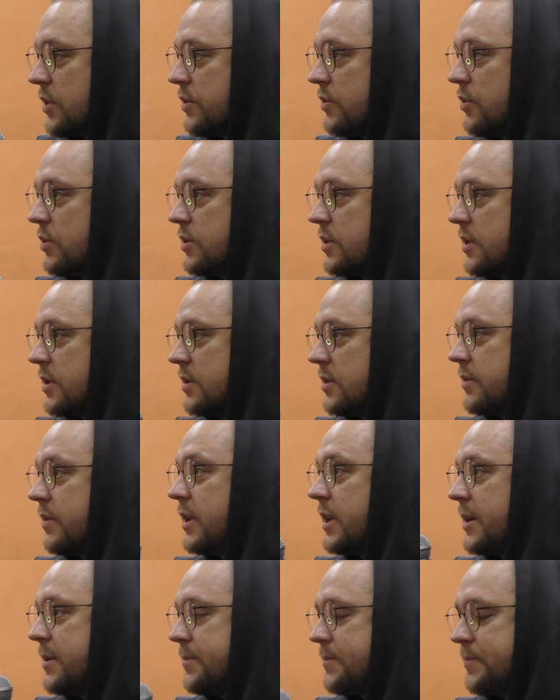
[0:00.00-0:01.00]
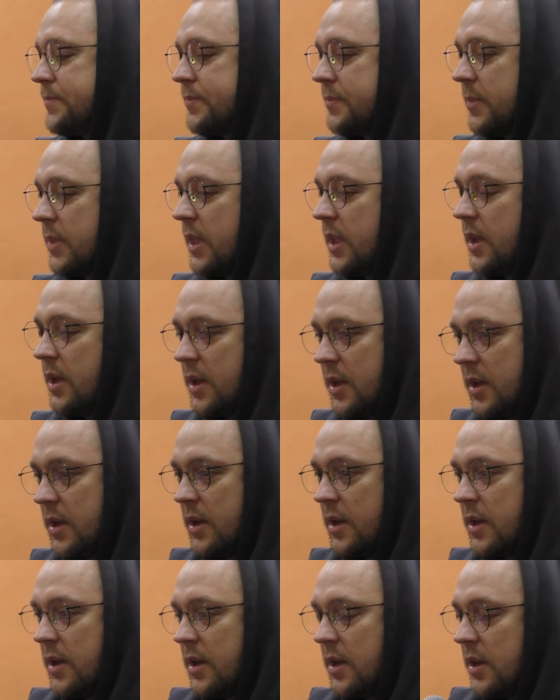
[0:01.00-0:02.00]
равно она твоя. Так.
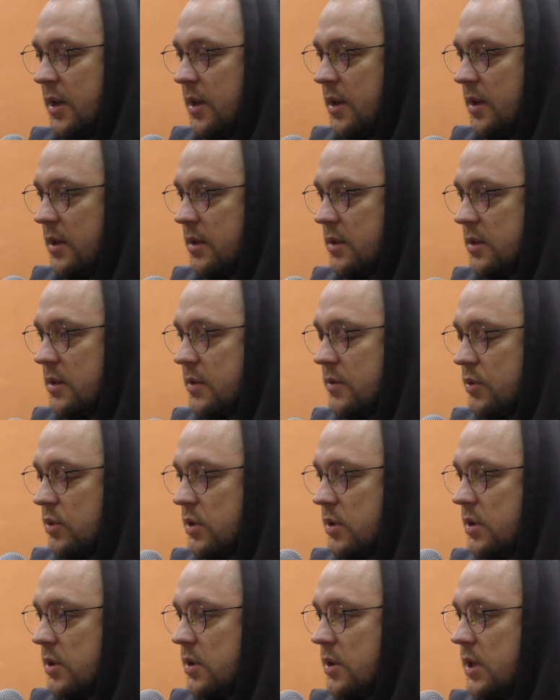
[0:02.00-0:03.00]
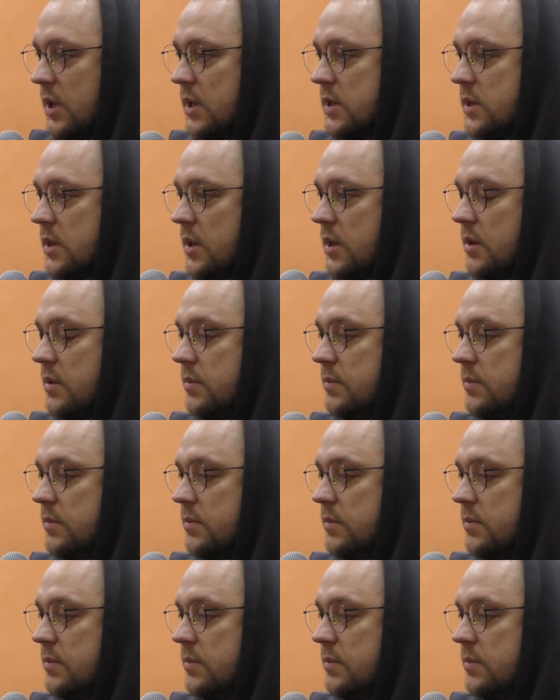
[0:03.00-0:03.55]
Так вот, э, если